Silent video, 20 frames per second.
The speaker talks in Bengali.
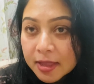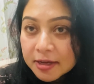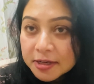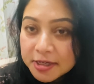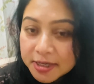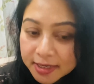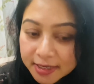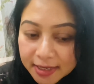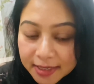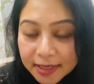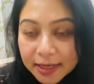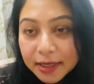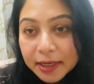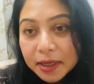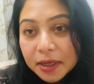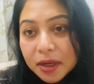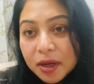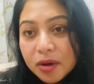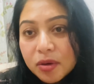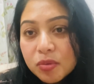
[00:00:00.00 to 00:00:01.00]
সেখানে
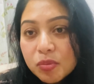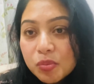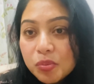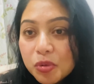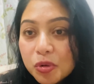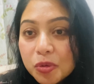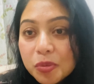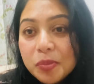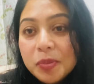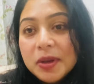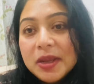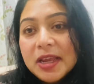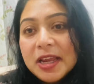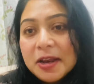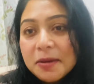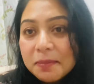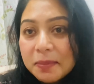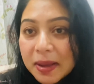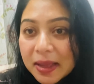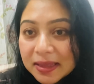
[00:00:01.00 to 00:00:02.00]
বুবলির
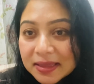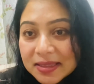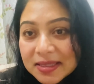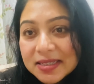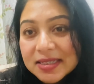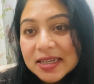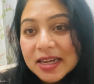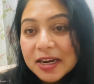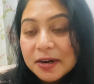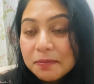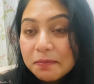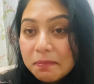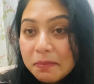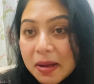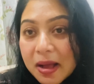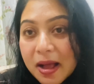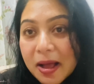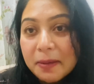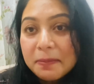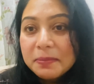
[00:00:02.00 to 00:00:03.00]
বাচ্চার
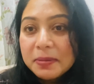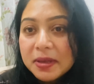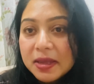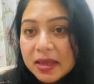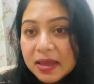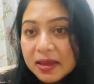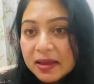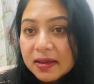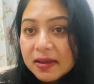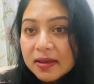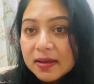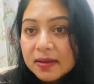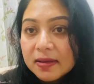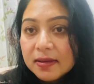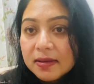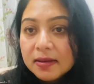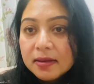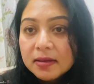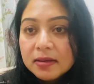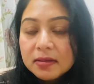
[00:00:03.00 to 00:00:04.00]
বাপকে
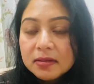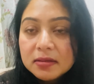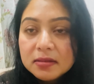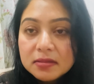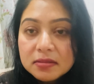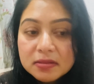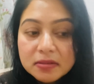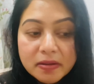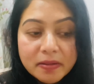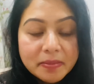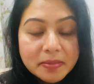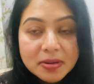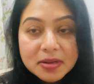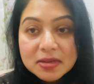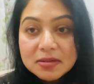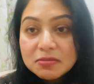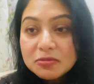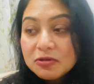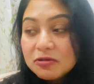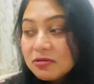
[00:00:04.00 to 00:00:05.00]
আমার
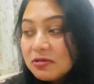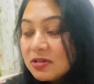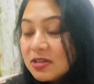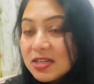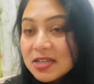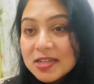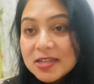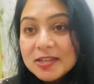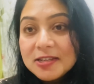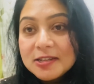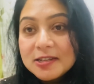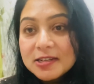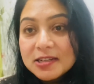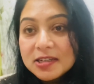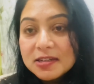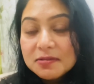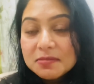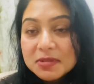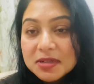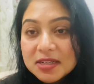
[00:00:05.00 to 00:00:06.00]
মনটায়
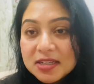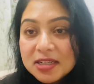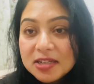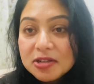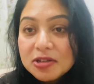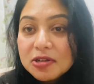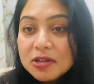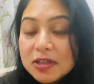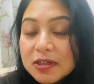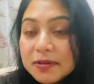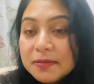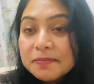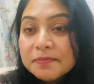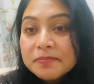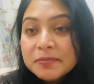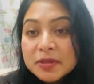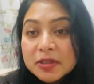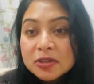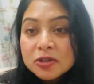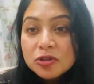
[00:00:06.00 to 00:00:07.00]
চায় মানে
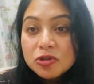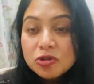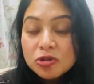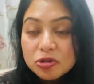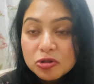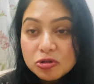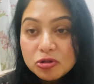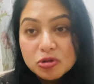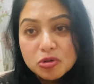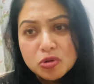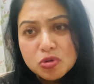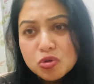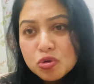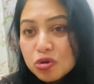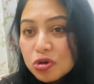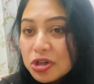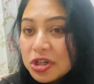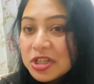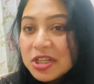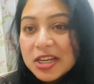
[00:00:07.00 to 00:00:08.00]
চোদ্দ
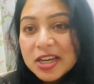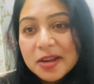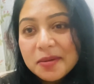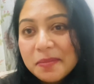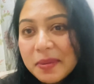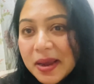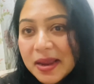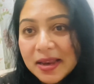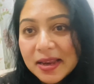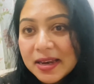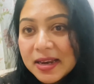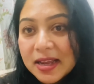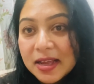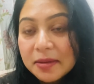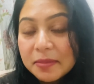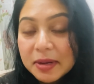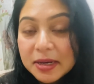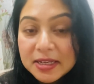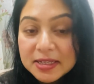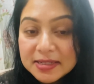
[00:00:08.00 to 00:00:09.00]
গোষ্ঠীরে পাইলে না
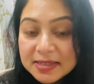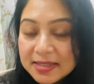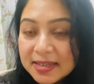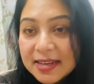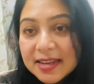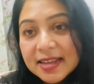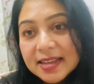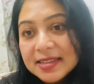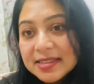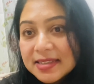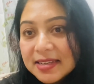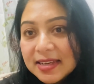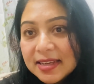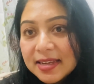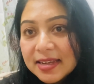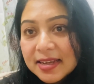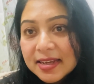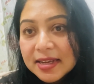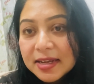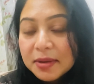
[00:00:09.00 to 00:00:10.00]
মানে সিরিয়াসলি
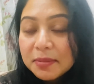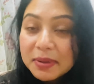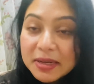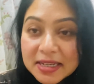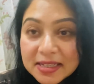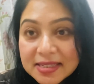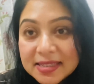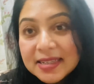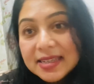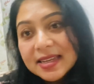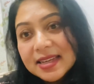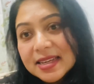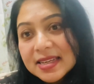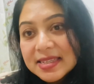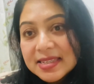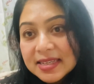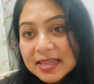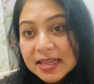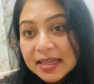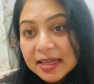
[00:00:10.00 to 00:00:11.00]
মানে
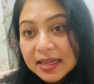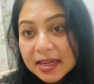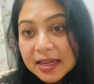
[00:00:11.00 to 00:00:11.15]
সিরিয়াসলি